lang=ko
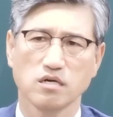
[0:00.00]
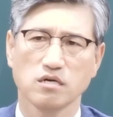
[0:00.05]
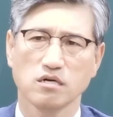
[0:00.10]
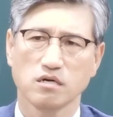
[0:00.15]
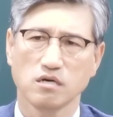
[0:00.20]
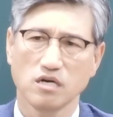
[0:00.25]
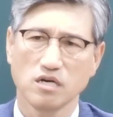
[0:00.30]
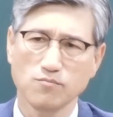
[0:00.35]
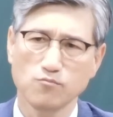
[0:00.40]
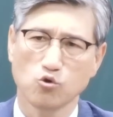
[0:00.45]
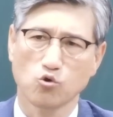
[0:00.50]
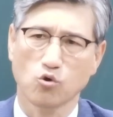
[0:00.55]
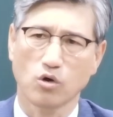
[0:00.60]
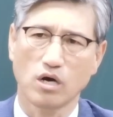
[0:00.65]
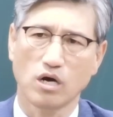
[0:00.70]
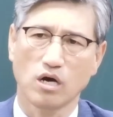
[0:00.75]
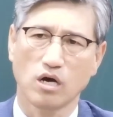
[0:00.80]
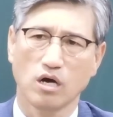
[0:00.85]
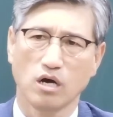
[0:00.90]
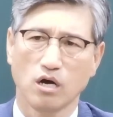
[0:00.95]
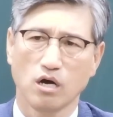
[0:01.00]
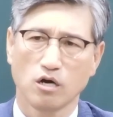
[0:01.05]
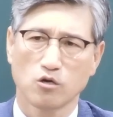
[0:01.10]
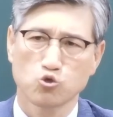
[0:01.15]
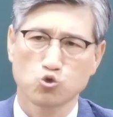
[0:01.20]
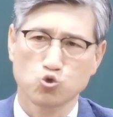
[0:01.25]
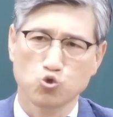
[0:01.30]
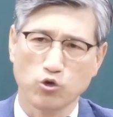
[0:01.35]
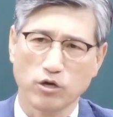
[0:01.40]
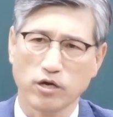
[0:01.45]
허물과
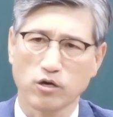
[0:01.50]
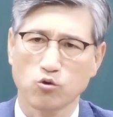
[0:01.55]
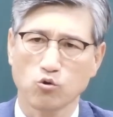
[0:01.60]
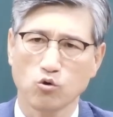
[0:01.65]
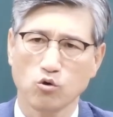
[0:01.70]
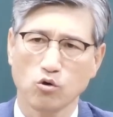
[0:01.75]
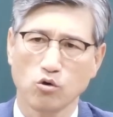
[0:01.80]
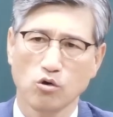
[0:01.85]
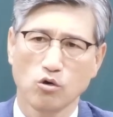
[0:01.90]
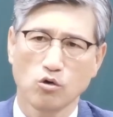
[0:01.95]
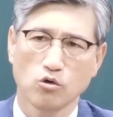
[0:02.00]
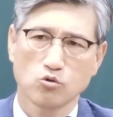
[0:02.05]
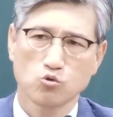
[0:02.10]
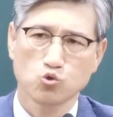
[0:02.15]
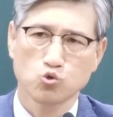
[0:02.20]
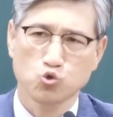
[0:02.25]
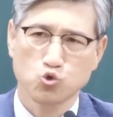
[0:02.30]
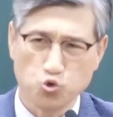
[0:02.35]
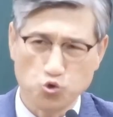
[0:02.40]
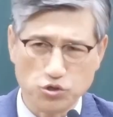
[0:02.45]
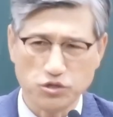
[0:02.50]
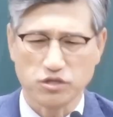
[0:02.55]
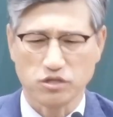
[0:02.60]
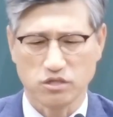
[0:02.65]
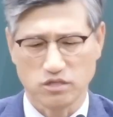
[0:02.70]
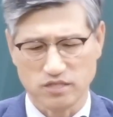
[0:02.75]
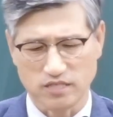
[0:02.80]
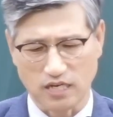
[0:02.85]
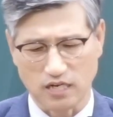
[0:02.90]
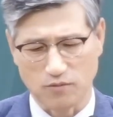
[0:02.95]
죄로
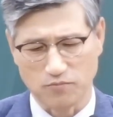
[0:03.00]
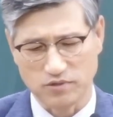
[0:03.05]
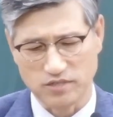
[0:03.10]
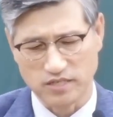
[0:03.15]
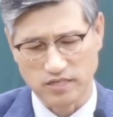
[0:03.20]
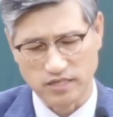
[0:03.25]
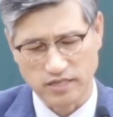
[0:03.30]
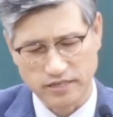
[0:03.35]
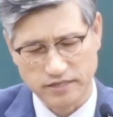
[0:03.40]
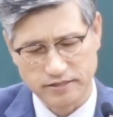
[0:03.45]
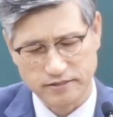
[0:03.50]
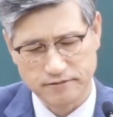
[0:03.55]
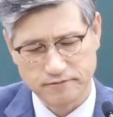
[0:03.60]
죽었던 사람이잖아요.